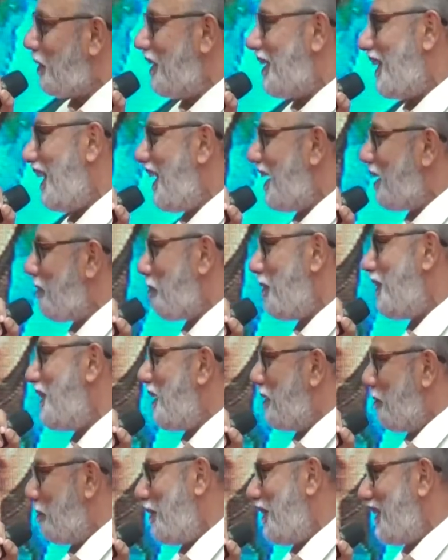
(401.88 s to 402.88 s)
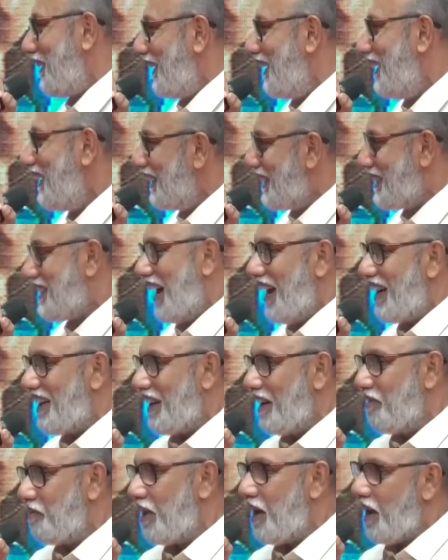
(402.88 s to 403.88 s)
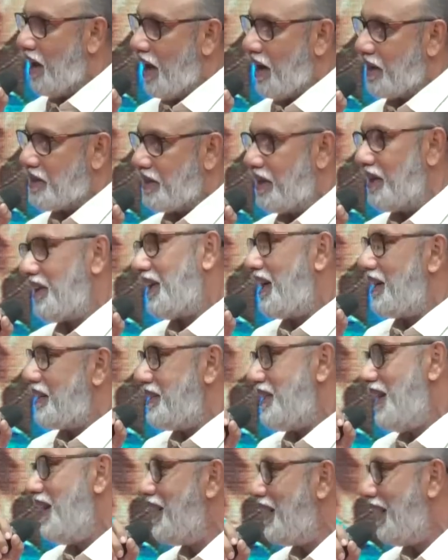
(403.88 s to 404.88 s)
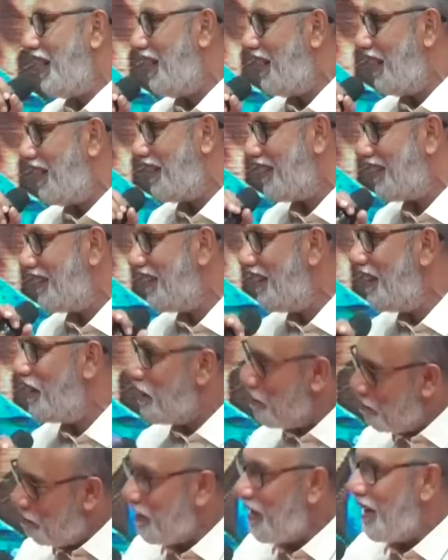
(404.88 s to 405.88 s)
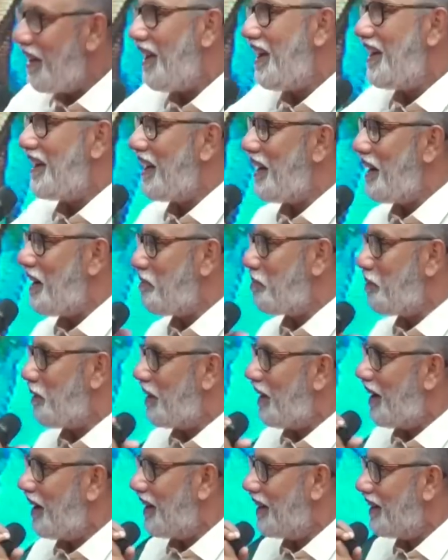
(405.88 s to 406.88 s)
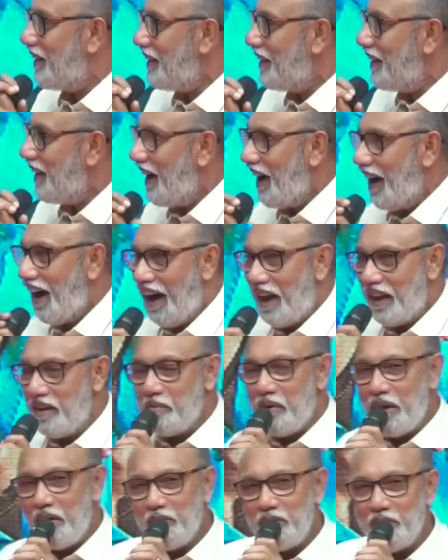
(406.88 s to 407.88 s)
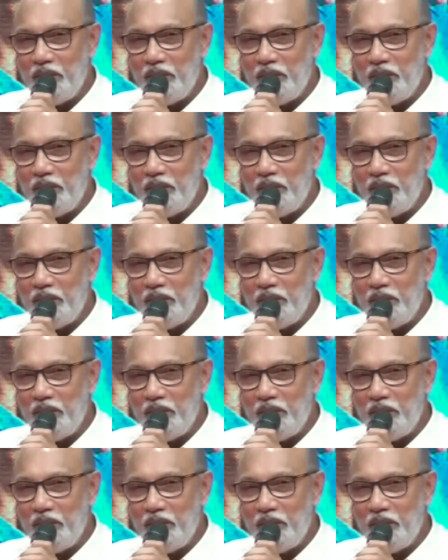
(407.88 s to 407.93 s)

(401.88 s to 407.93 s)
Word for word: ஒருத்தர் டைரக்ட் பண்ண ஸ்டார்ட் கேமரா ஆக்ஷன் கட்னா நல்லா இருக்கு இப்படியெல்லாம் டைரக்ட் பண்ணுறாரு அது மாதிரி